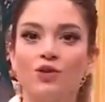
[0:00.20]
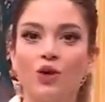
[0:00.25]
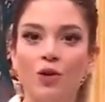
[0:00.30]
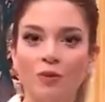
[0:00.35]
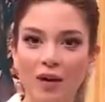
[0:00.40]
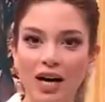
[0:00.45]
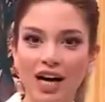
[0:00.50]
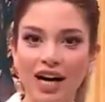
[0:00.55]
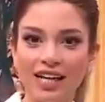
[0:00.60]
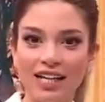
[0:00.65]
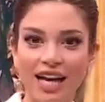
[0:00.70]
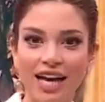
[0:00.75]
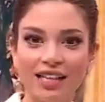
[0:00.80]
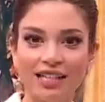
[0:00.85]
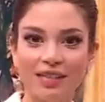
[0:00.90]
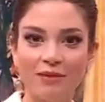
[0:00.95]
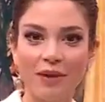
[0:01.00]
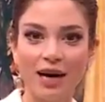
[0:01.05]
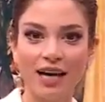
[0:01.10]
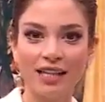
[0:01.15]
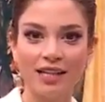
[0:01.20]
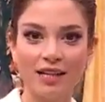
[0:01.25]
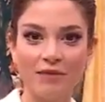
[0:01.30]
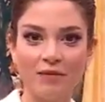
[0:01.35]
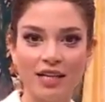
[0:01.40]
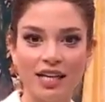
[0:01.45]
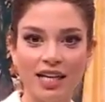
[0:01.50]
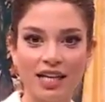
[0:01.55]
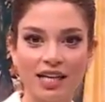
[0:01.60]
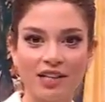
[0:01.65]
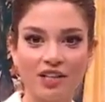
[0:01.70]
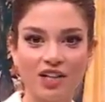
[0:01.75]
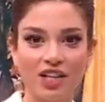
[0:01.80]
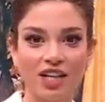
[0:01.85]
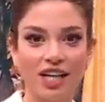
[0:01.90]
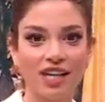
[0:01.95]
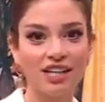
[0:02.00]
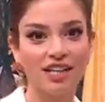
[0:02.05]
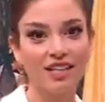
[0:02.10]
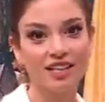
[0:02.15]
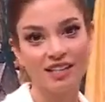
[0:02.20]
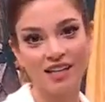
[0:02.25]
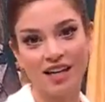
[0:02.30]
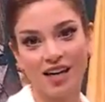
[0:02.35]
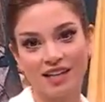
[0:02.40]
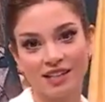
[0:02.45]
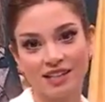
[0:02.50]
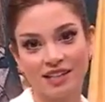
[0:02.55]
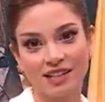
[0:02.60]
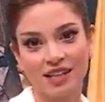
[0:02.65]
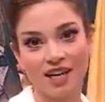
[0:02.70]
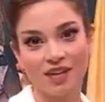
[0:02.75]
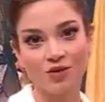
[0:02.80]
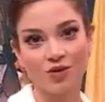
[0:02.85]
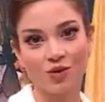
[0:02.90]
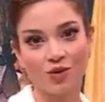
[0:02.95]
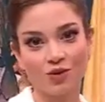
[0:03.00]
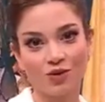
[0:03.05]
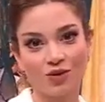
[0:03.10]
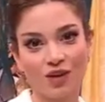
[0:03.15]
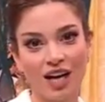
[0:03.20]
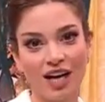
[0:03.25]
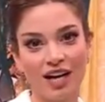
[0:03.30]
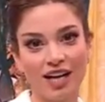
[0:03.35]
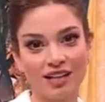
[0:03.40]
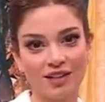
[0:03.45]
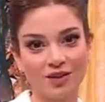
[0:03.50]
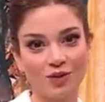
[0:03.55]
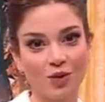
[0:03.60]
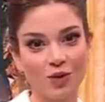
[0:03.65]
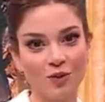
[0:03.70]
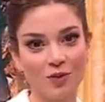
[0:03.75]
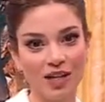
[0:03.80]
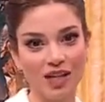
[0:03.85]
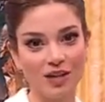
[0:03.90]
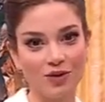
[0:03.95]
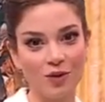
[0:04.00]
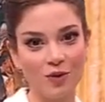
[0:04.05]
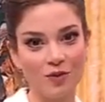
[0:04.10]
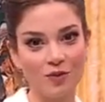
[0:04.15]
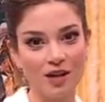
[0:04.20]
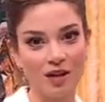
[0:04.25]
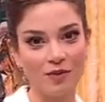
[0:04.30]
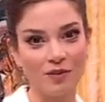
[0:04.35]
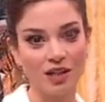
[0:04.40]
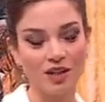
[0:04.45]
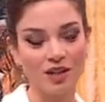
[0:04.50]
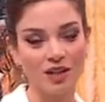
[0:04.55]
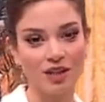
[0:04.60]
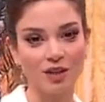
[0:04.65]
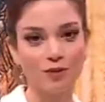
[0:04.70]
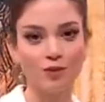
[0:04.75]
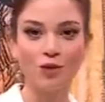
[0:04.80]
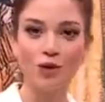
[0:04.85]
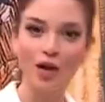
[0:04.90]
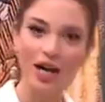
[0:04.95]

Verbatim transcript: Sonbahar geldi, pandemiyle geçen ayların ardından sonunda hayat normale dönmeye başladı.